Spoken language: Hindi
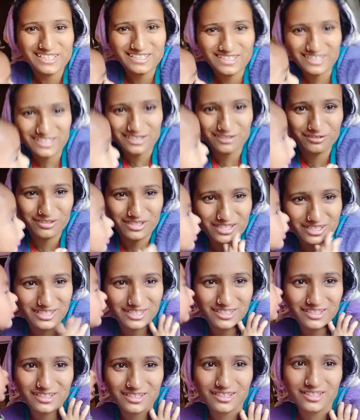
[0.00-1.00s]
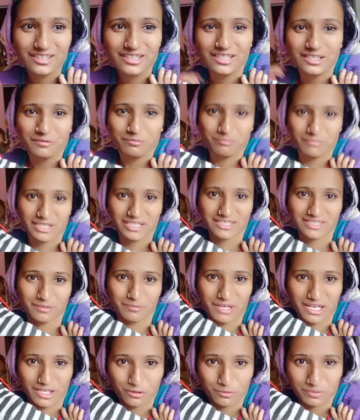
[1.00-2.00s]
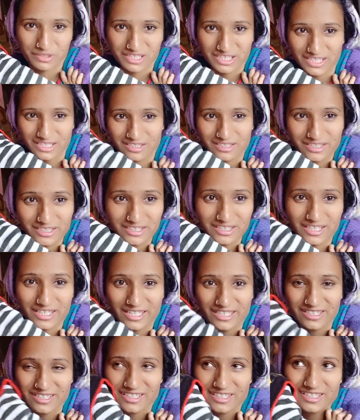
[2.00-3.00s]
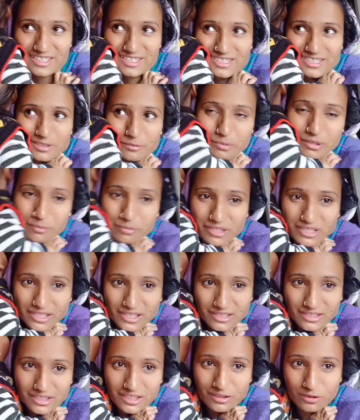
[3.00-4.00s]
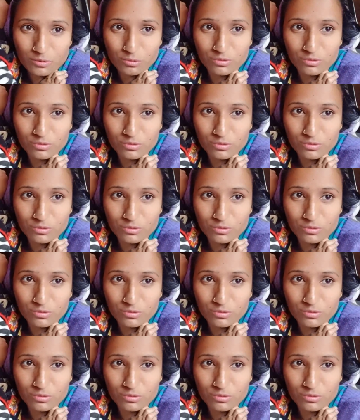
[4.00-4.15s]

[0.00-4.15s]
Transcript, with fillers: लगा लगा के मैं इसके बालों पे तेल नहीं लगा रही थी लेकिन इसके पापा ने कहा तेल तू